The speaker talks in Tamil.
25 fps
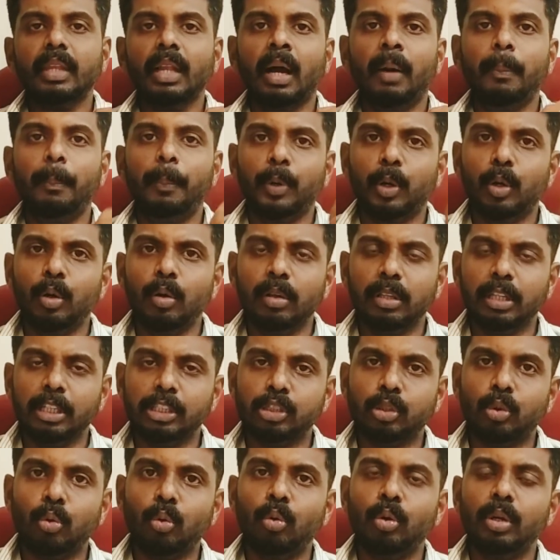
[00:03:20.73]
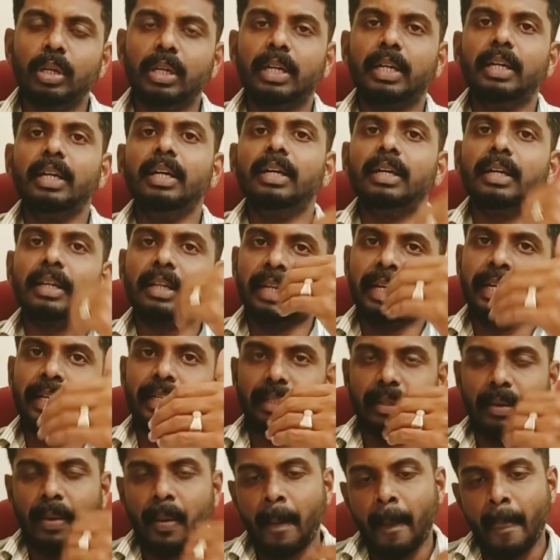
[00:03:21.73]
அப்புறம் அந்த ஸ்கூலுக்கு
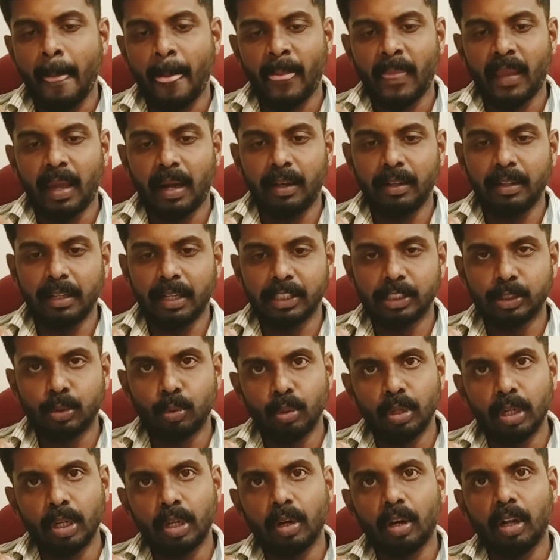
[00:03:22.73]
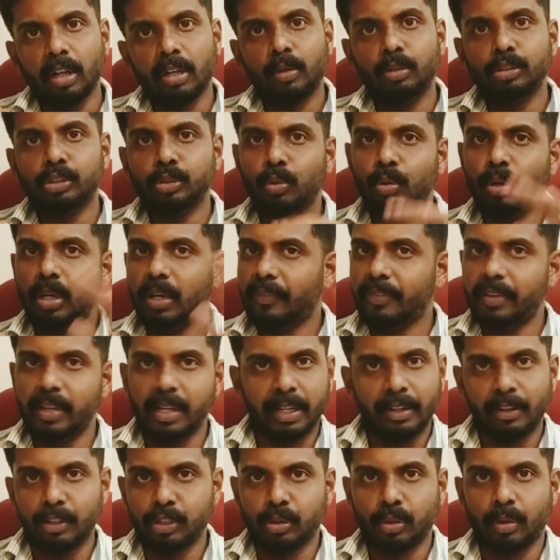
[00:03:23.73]
ரைட் அதாவது நீங்க ஸ்கூலுக்கு ஸ்கூல் லெஃப்ட்ல
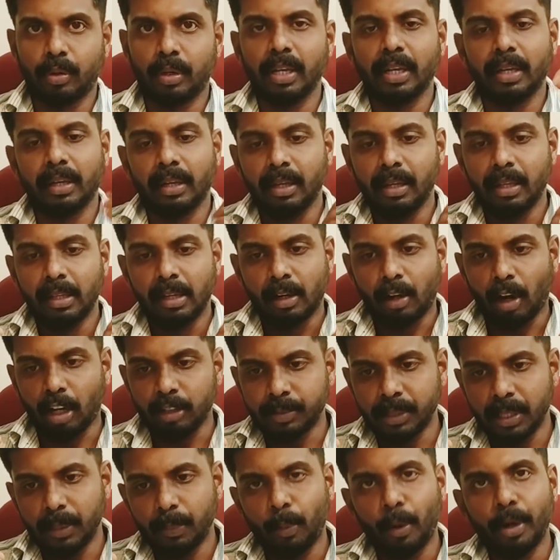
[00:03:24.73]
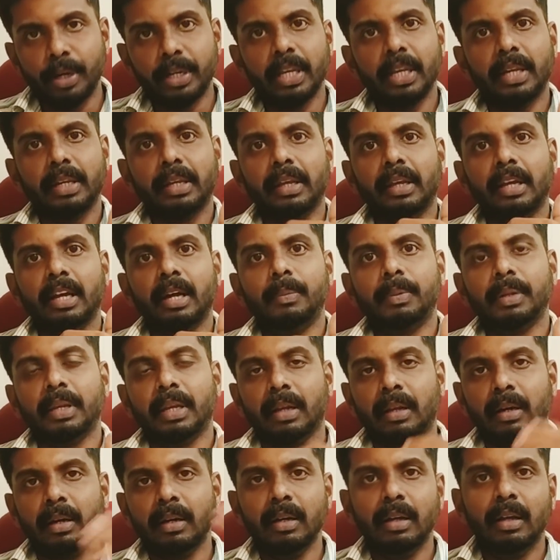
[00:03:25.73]
இருக்குன்னு வச்சுக்கோங்களேன் கிராஸ் பண்ணி போயிட்டே இருக்கீங்க
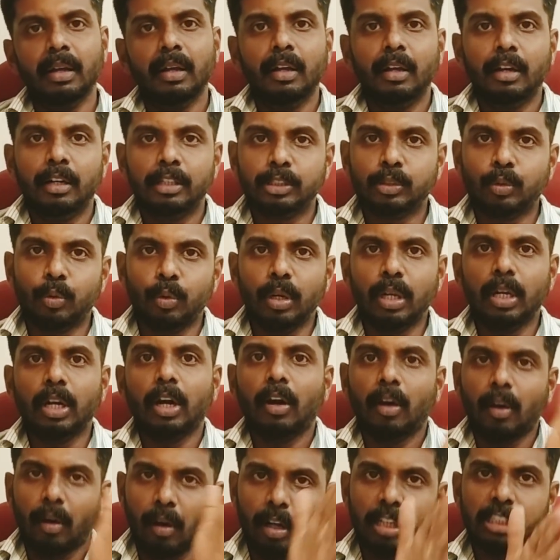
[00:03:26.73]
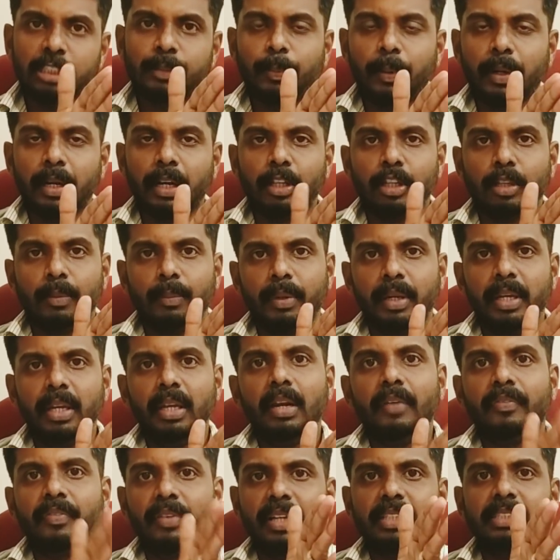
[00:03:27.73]
அப்படின்னா ஸ்கூல கிராஸ் பண்ணதுமே
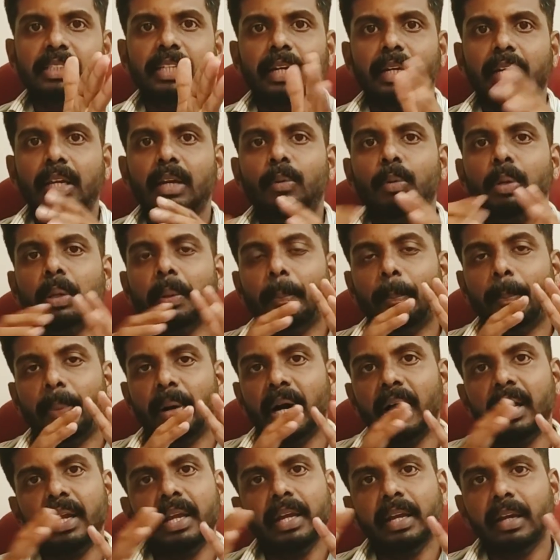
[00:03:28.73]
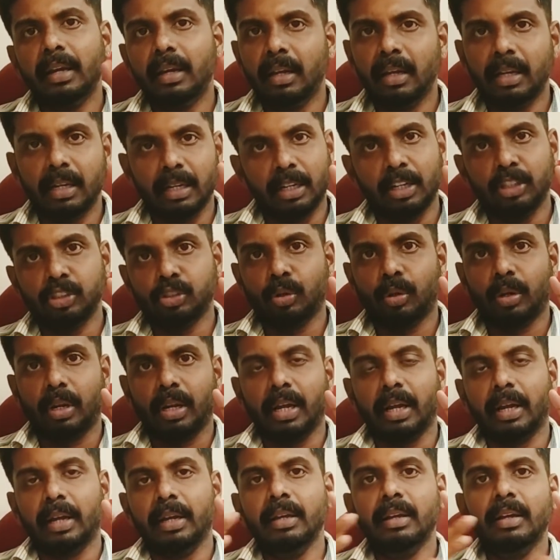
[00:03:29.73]
லெஃப்ட் ஹேண்ட் சைட்ல ஒரு பாறைகள்லாம் இருக்குன்னு
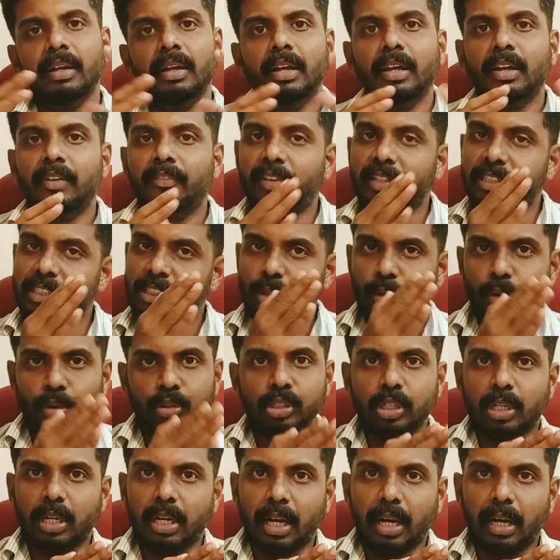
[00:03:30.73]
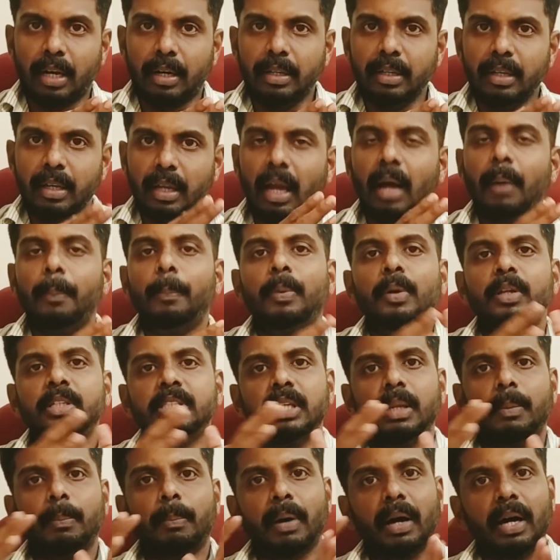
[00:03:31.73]
சொல்றாங்க ஃபர்ஸ்ட் கொஞ்சம் காடு அப்புறம்
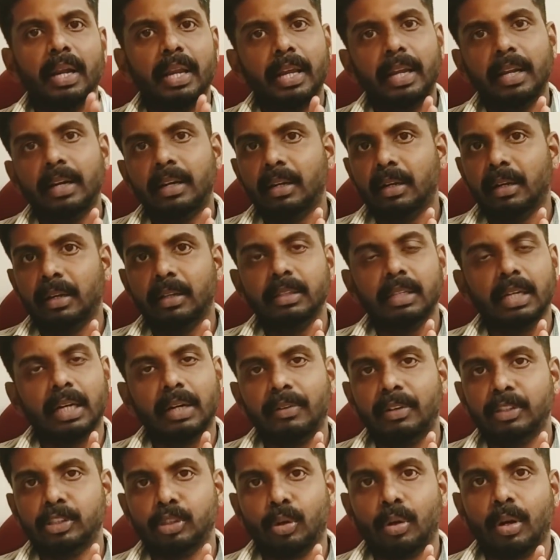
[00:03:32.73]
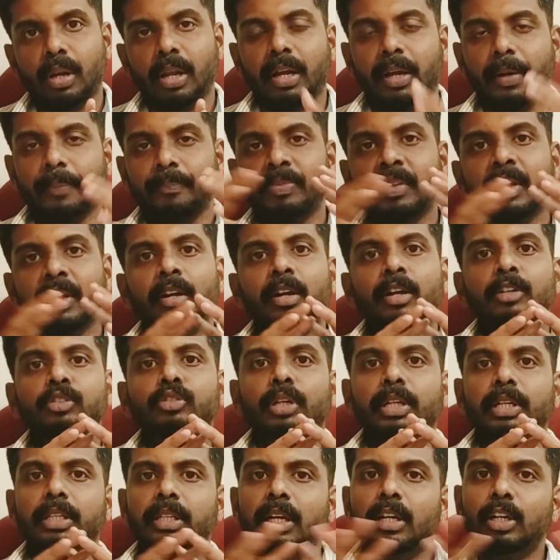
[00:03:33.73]
சில பாறைகள் இருக்குன்னு தகவல் சொல்றாங்க ஸோ
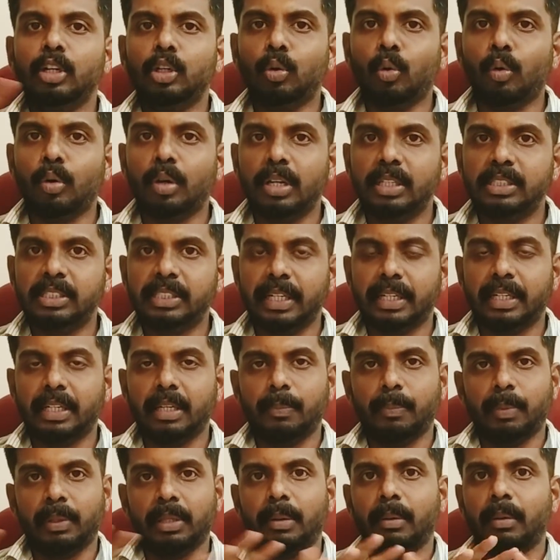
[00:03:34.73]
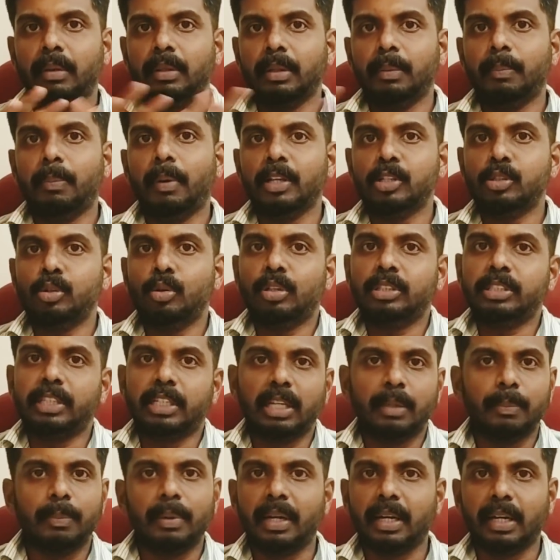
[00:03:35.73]
இதுதான் டோட்டல் செட்டப் அந்த அந்த பாச்சலோட
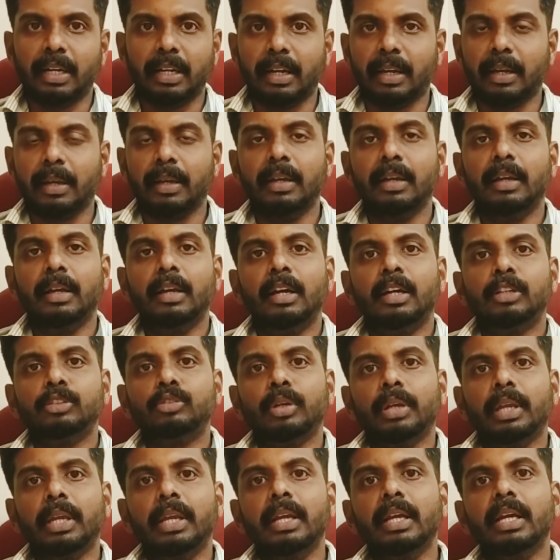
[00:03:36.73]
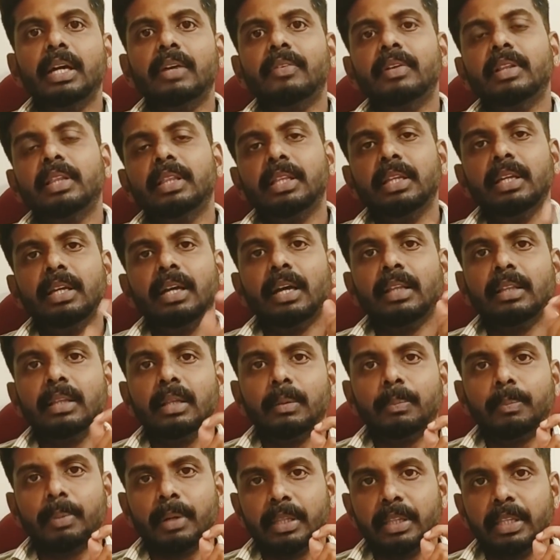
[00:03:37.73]
செட்டப்பா இருக்குங்க ஸோ இங்க வந்து அந்த
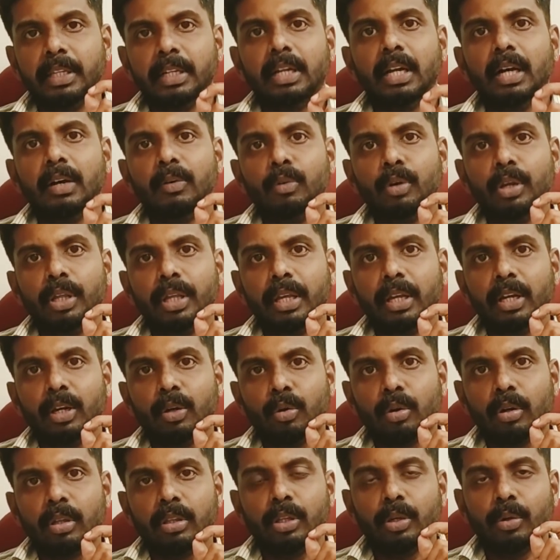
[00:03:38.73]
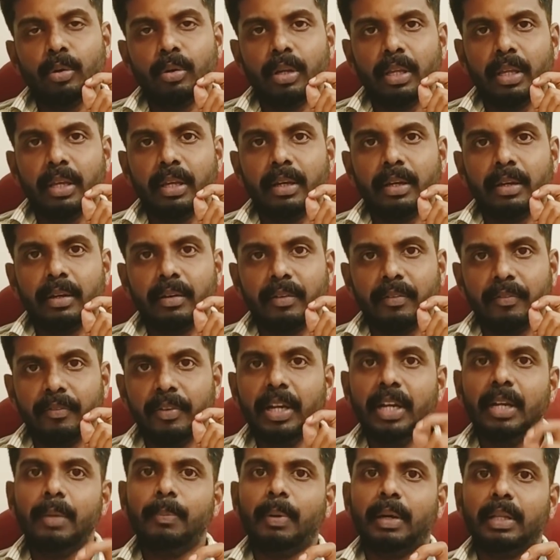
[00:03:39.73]
பிரத்திகாவுடைய குழந்தையுடைய
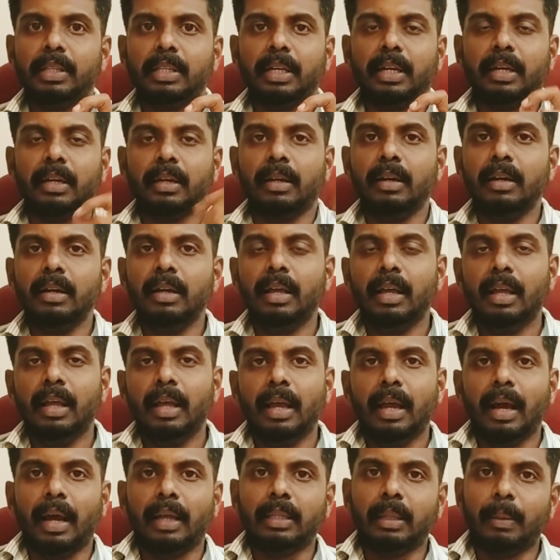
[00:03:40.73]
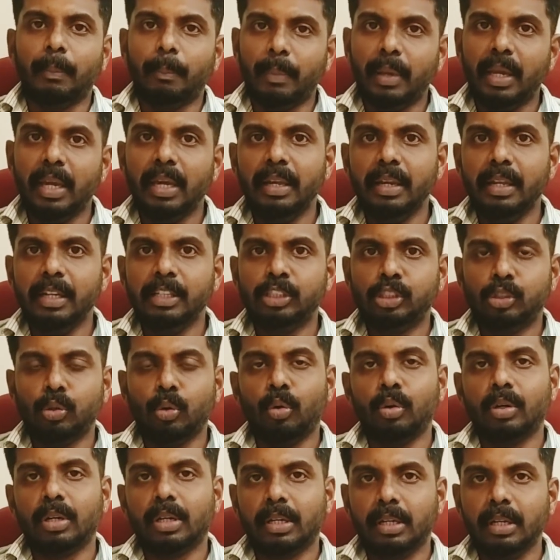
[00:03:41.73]
வீடு பாத்தீங்கன்னா அந்த மேரி
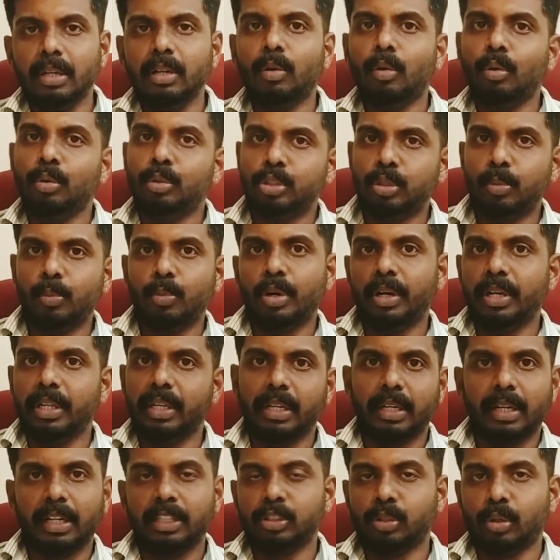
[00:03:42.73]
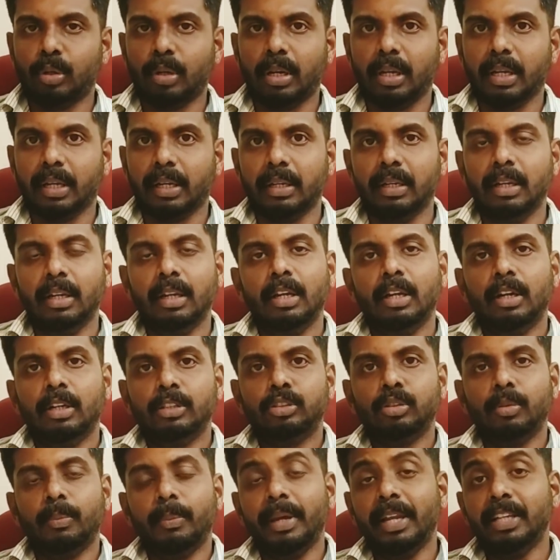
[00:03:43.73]
ஸ்டோருக்கு கொஞ்சம் முன்னாடி இருக்குன்னு சொல்றாங்க
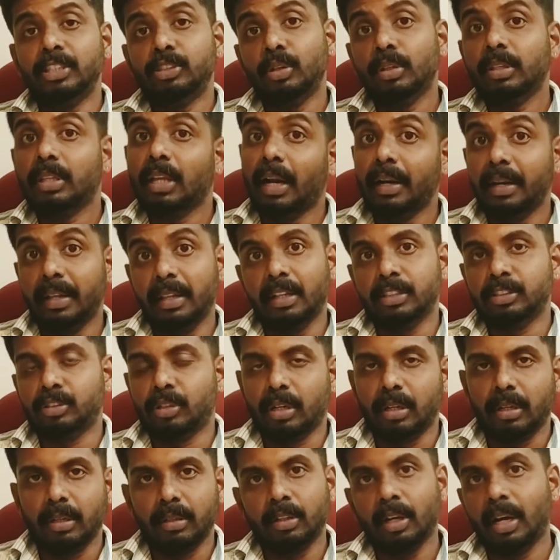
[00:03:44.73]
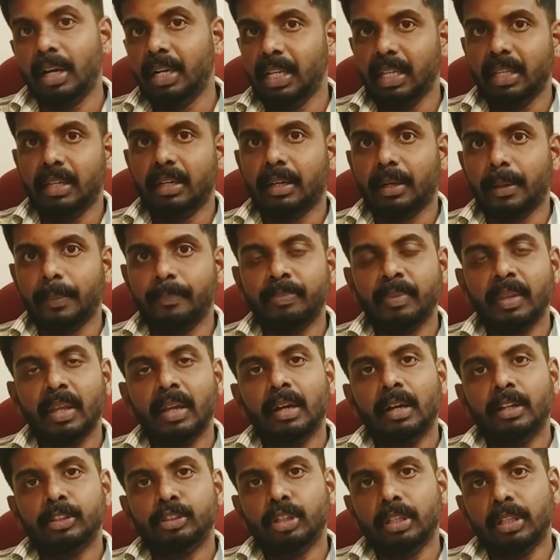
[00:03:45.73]
ஸோ மேரி ஸ்டோர் தாண்டி தான் சாரி தாண்டி இருக்கு
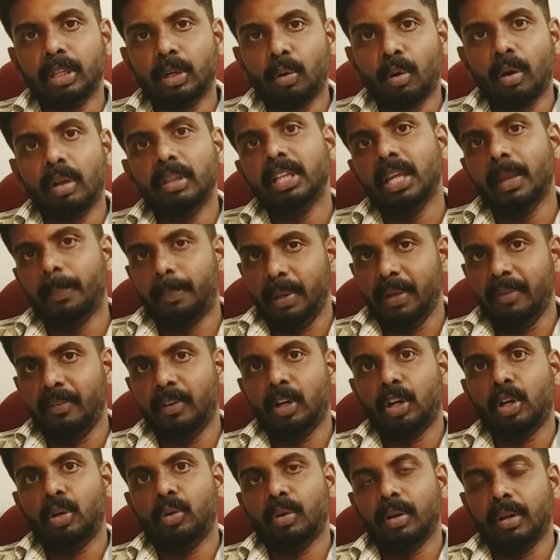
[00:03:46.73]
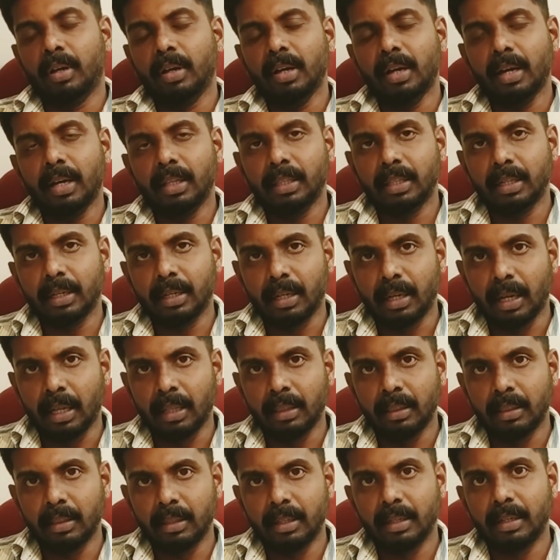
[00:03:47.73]
ஸோ அந்த குழந்தை எப்படி வரணும்னா அந்த
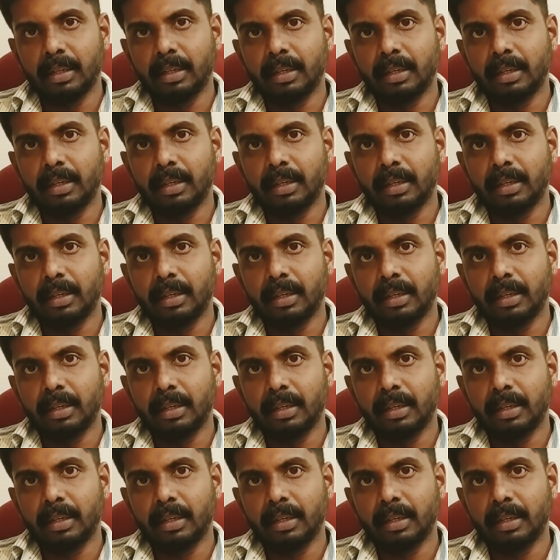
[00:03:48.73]
அந்த